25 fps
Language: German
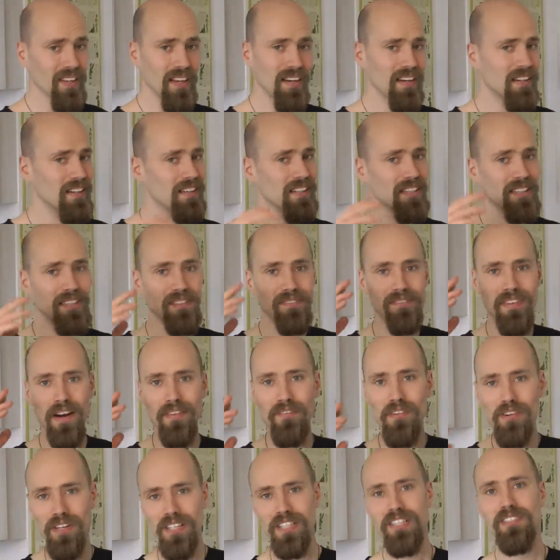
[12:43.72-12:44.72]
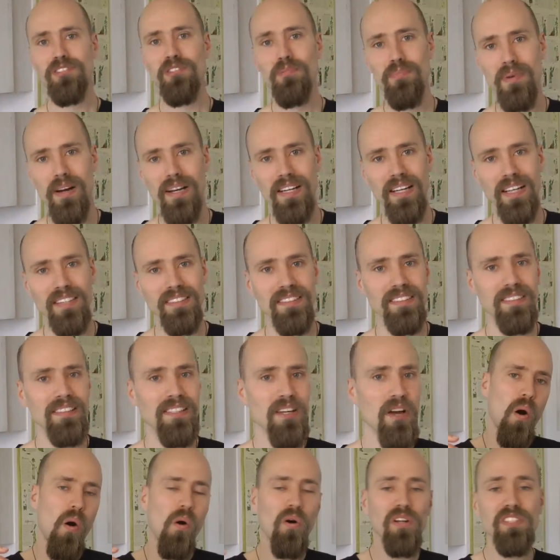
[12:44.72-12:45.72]
Äh, war wirklich super klasse.
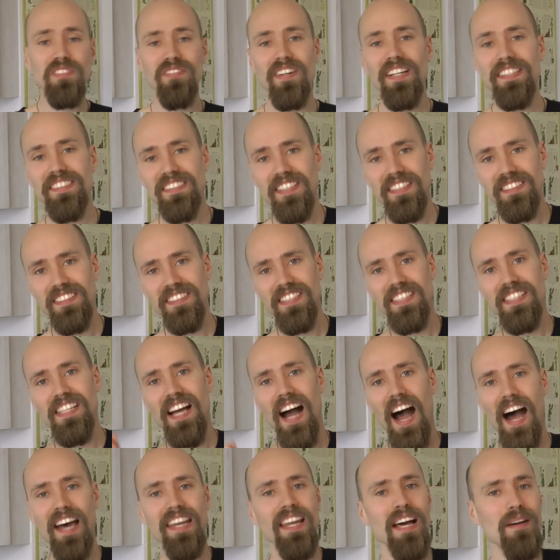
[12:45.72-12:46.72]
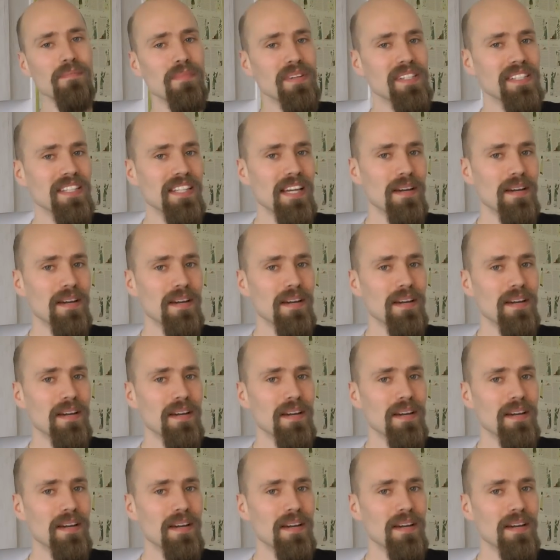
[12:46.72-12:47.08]
Und zwar ist das die Anna mit